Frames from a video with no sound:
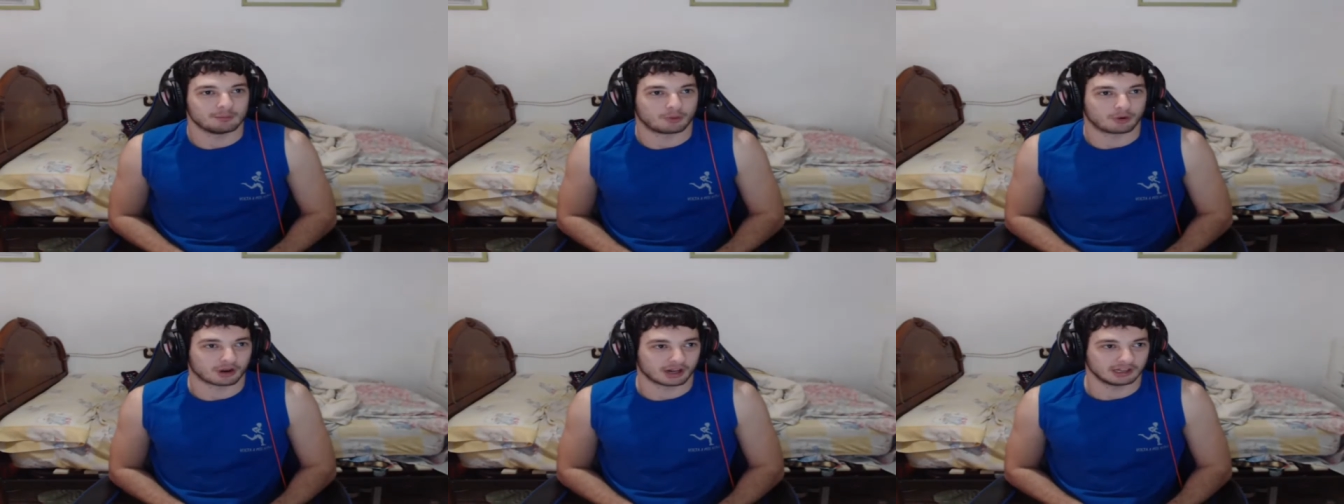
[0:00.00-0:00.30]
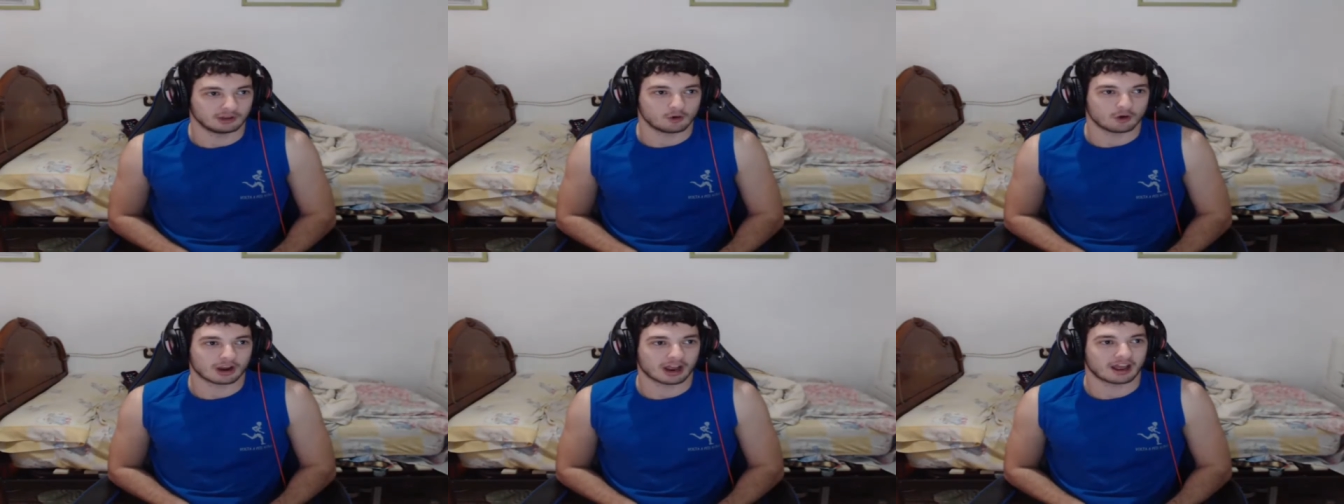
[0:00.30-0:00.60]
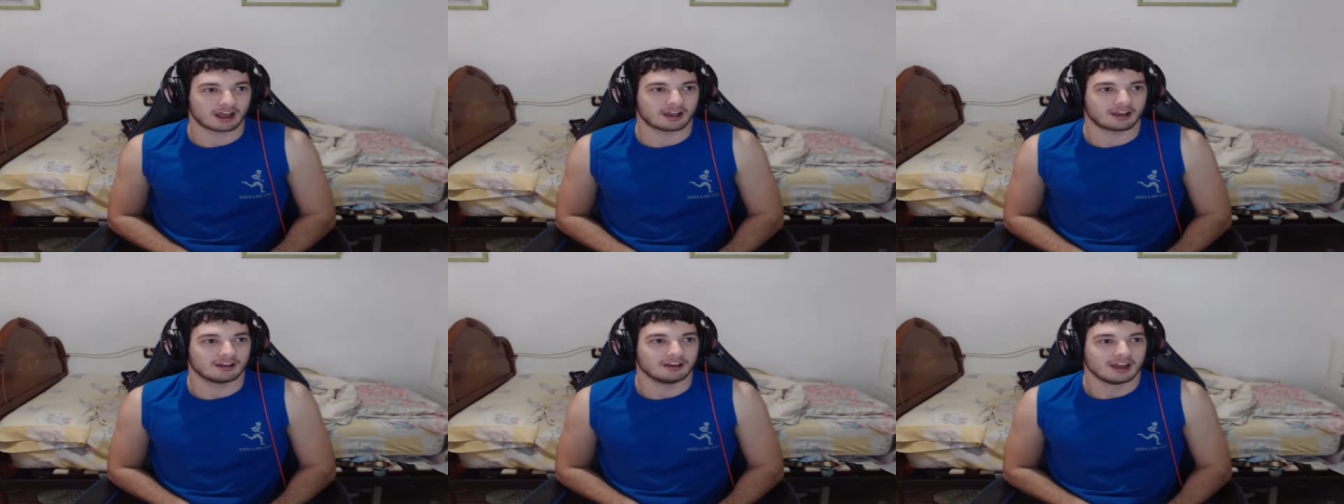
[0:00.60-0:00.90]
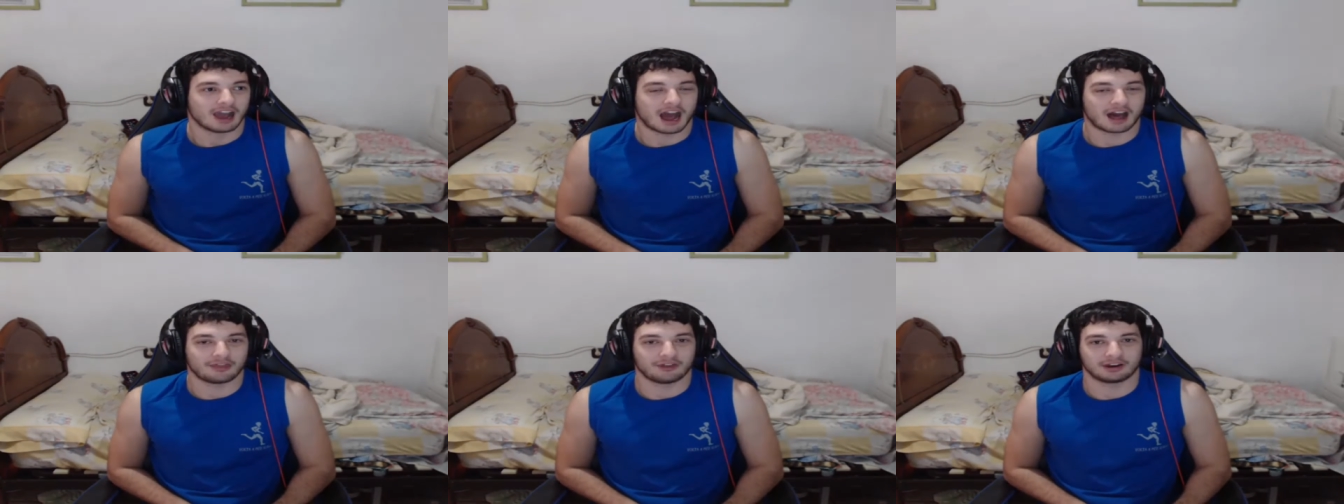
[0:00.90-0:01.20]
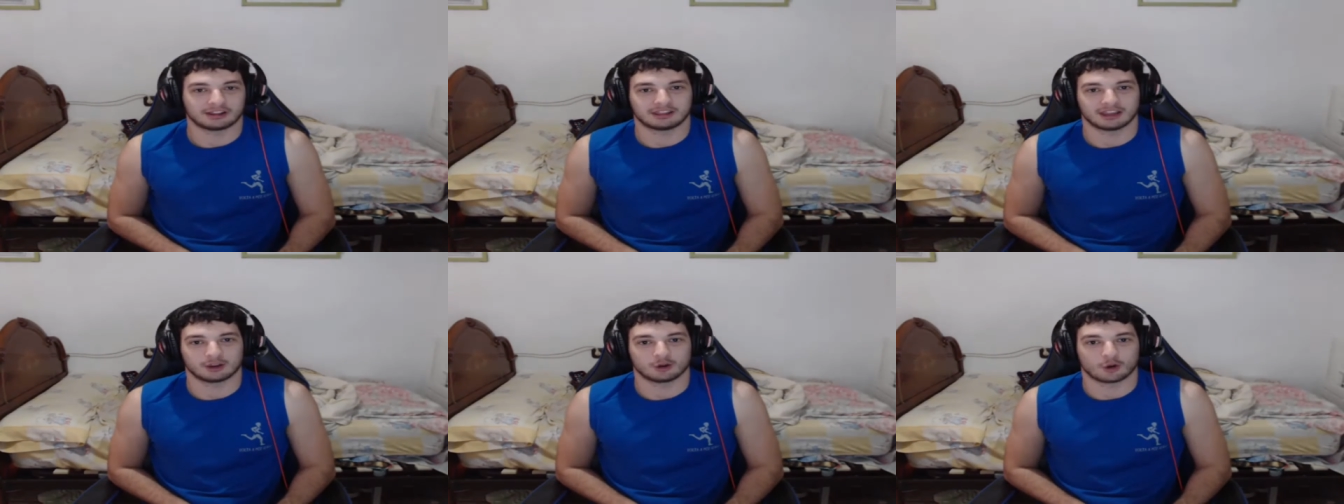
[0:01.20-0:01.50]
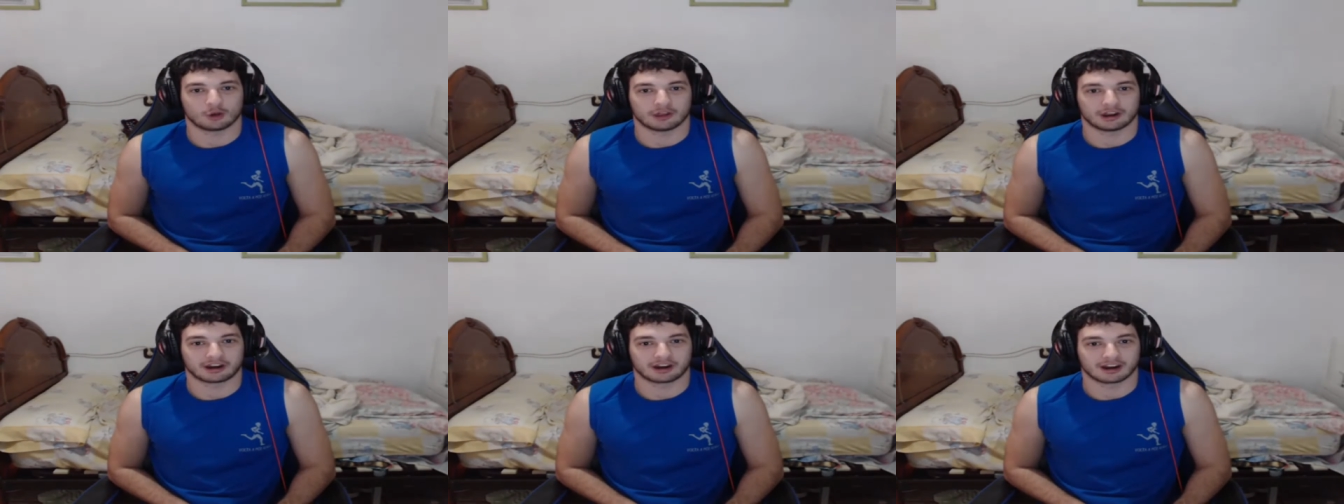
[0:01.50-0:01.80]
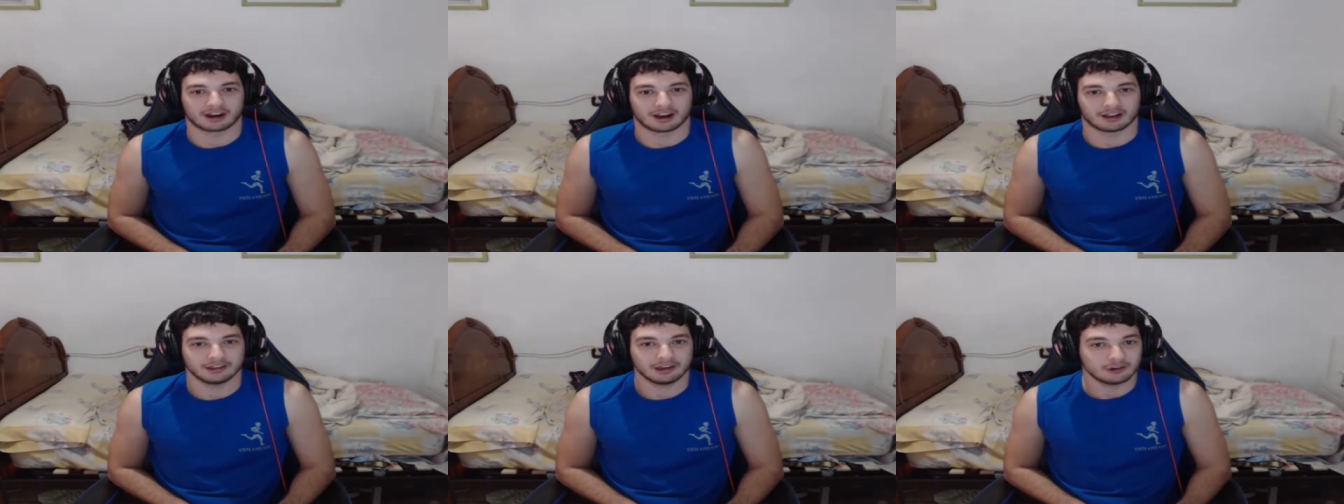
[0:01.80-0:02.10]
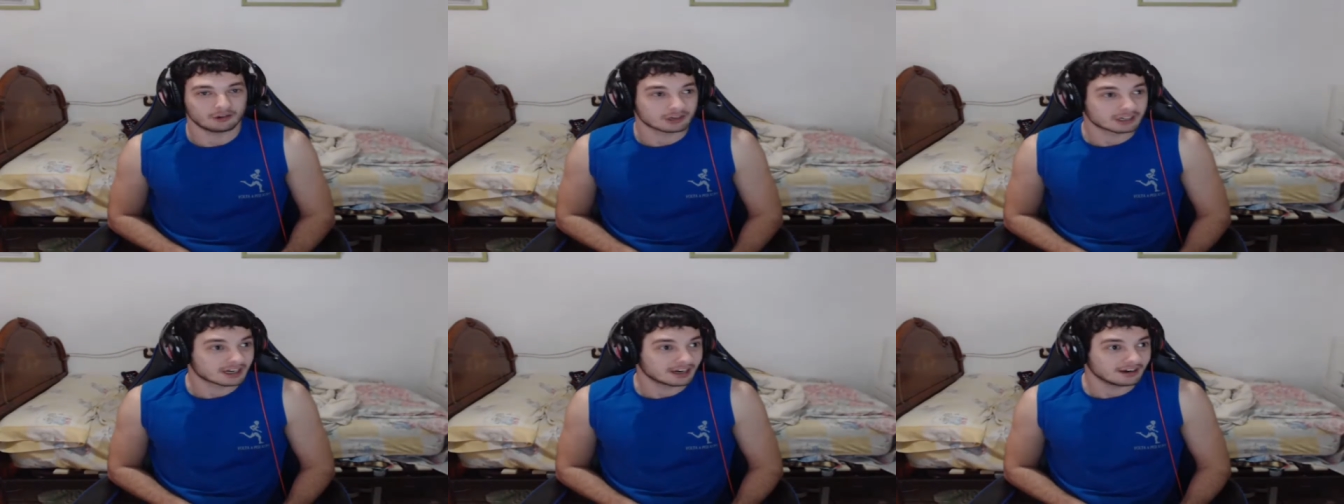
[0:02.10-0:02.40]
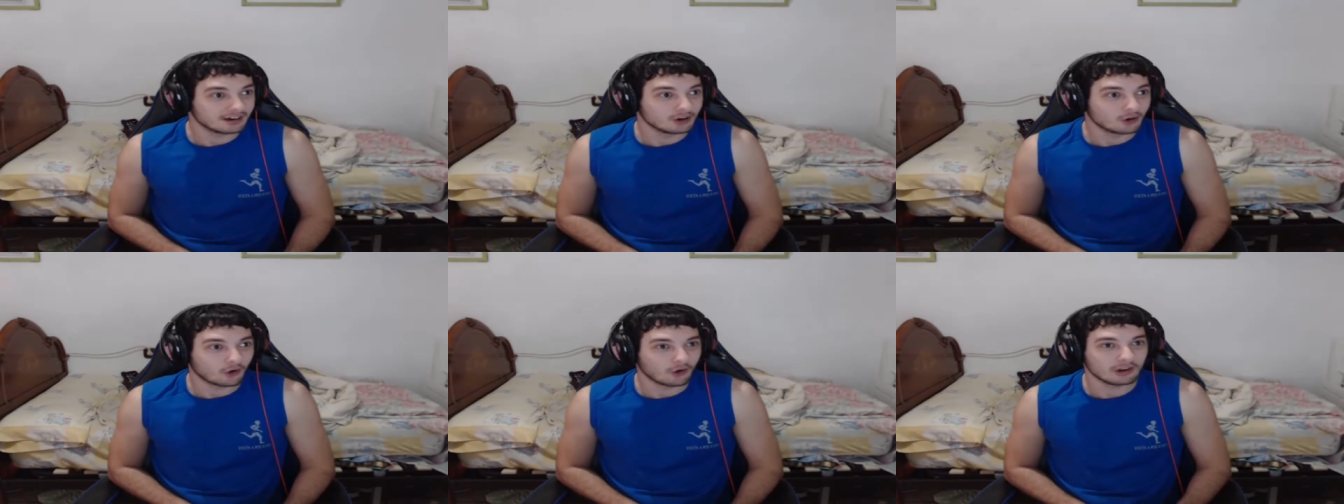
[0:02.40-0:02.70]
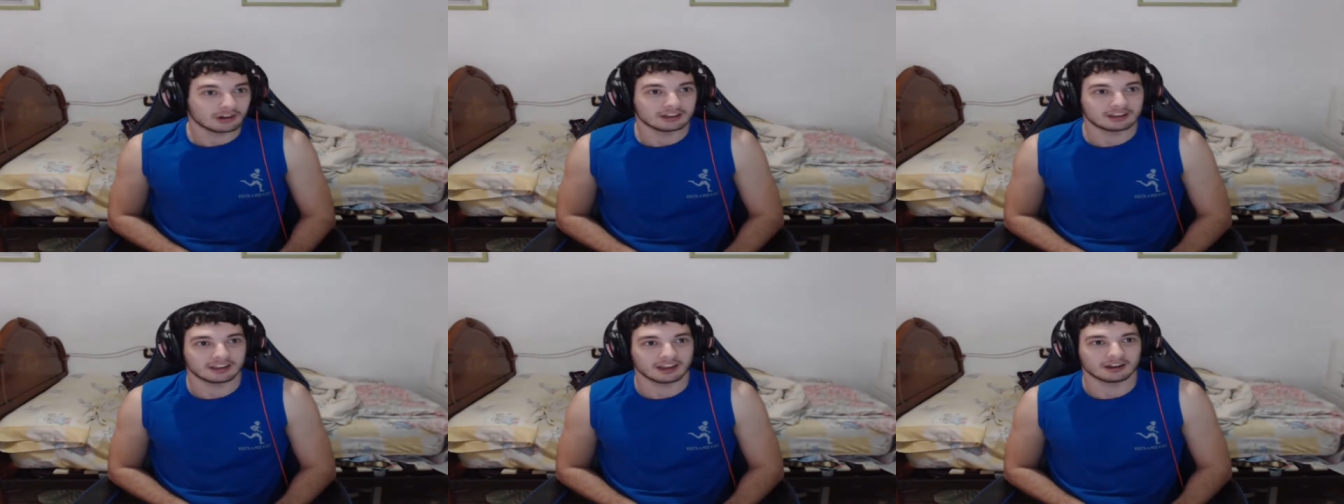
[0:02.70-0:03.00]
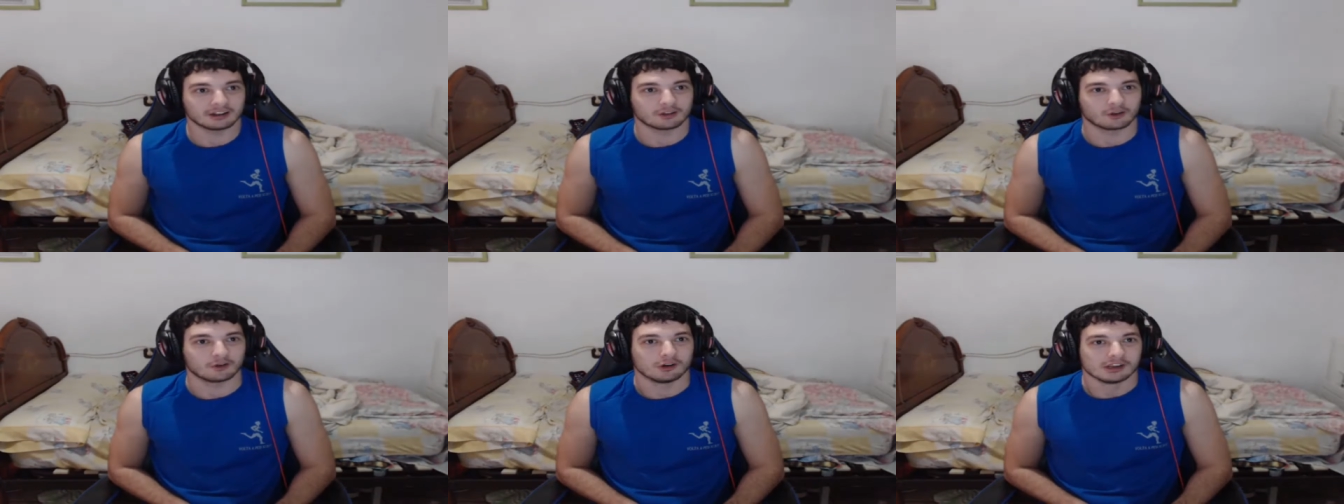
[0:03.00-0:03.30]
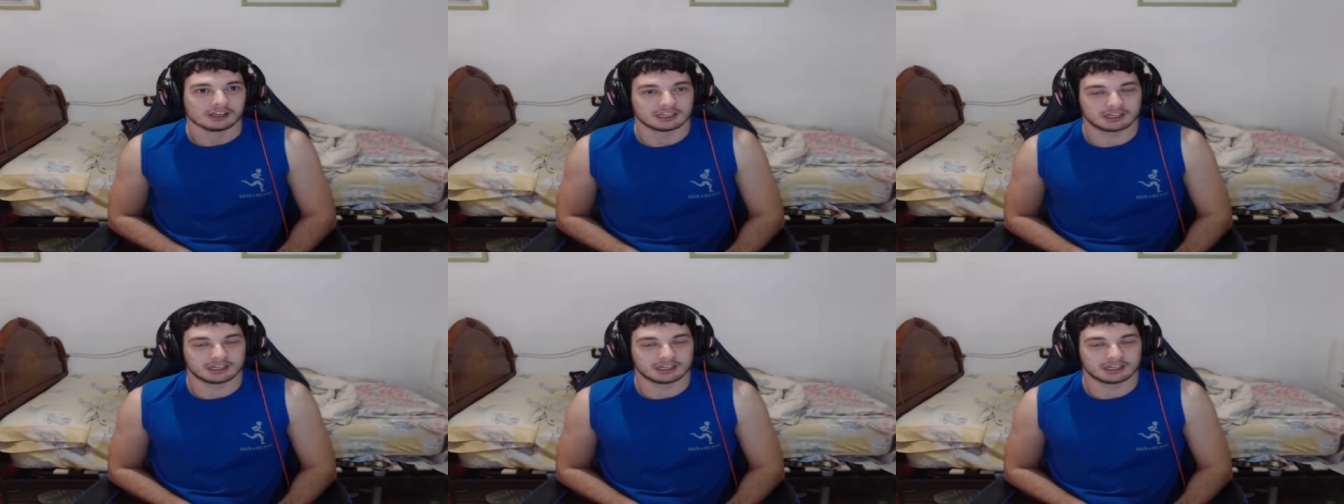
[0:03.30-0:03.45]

¿por qué tengo que hacerte yo de recadero? Es que no lo entiendo.